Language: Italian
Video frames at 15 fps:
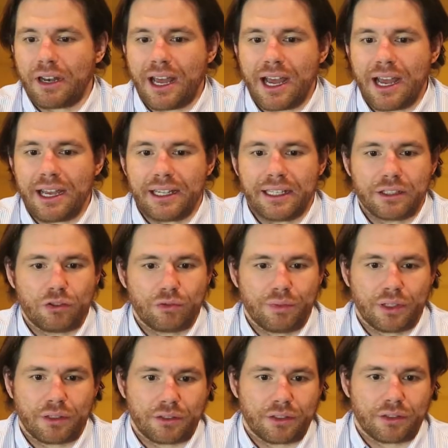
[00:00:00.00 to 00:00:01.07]
là e
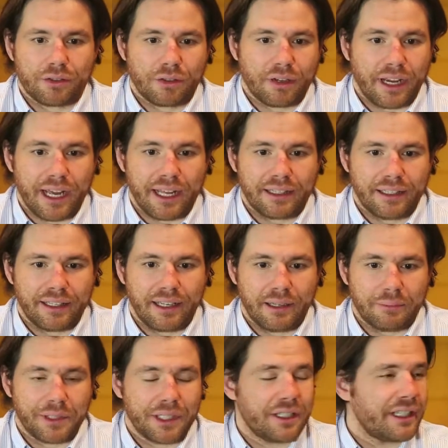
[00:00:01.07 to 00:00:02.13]
subito ci sono create delle
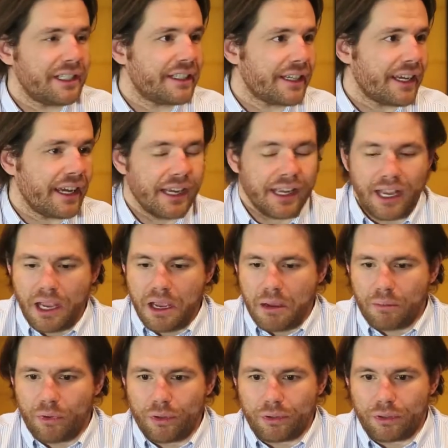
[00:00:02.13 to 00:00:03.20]
amicizie
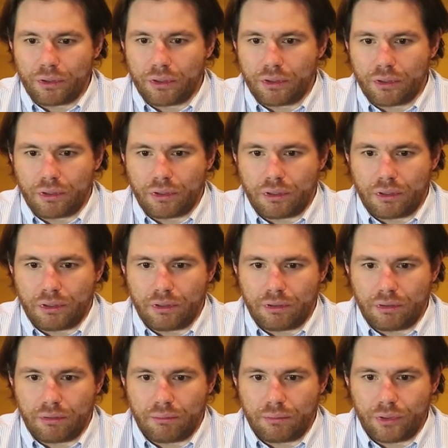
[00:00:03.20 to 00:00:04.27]

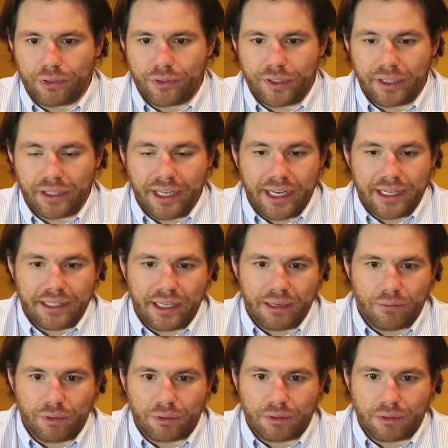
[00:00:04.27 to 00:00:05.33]
molto, molto intense,
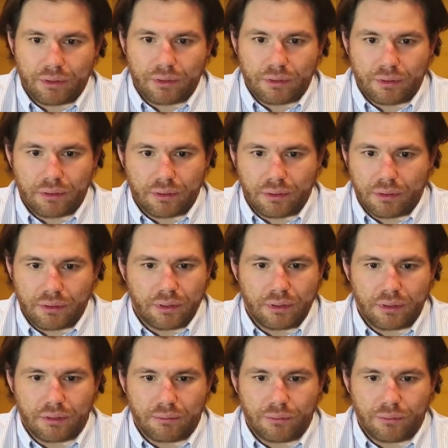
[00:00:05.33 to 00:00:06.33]
molto,